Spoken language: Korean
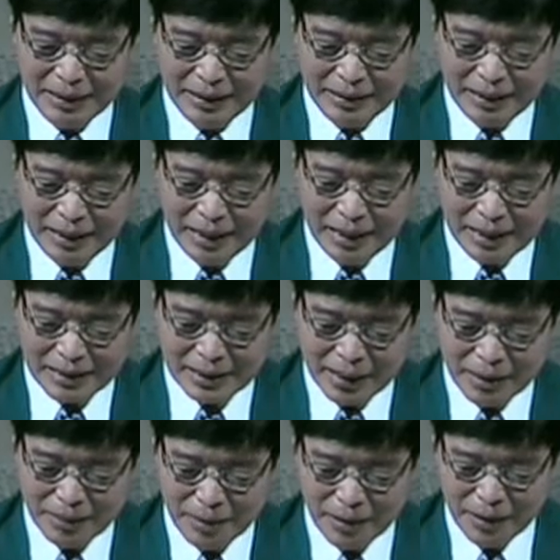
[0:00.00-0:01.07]
내가
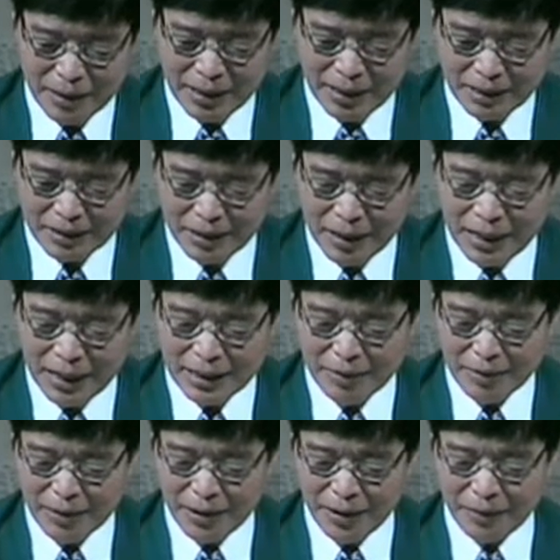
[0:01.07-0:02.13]
생명에
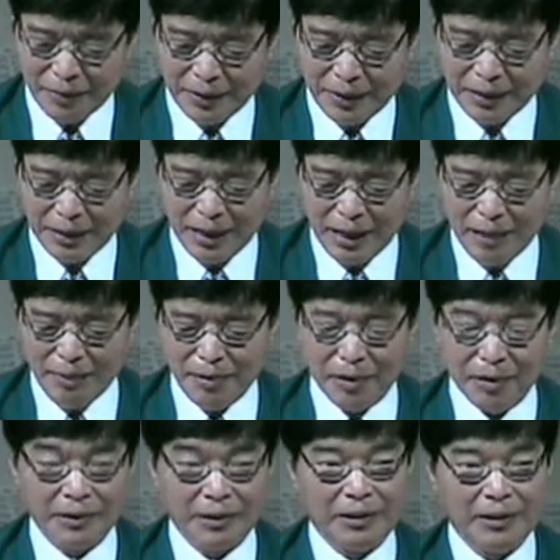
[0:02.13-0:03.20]
들어가려면
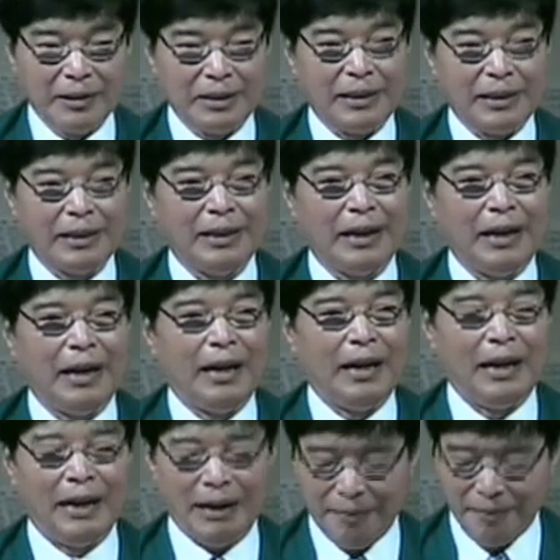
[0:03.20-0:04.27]
계명들을
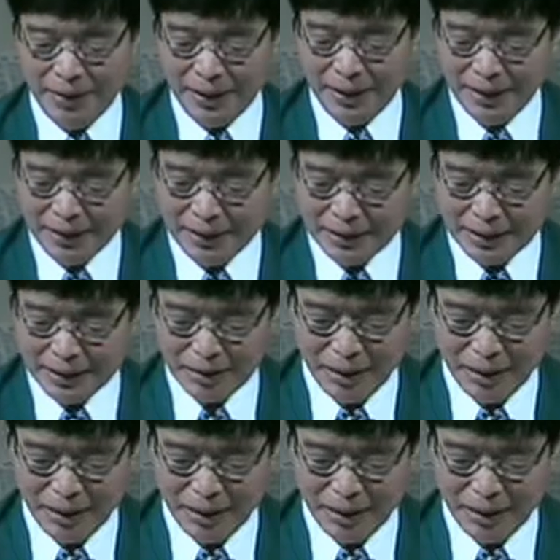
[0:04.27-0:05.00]
지키라. 이렇게